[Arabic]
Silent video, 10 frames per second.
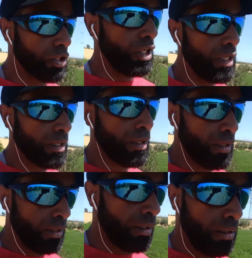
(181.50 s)
يجي
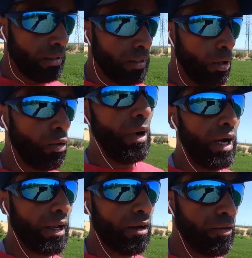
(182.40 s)
يوم
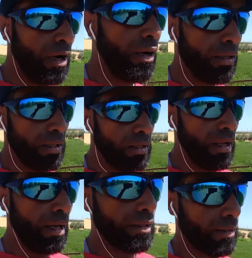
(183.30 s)
عرفة
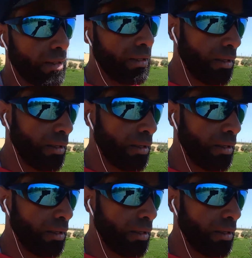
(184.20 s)
الناس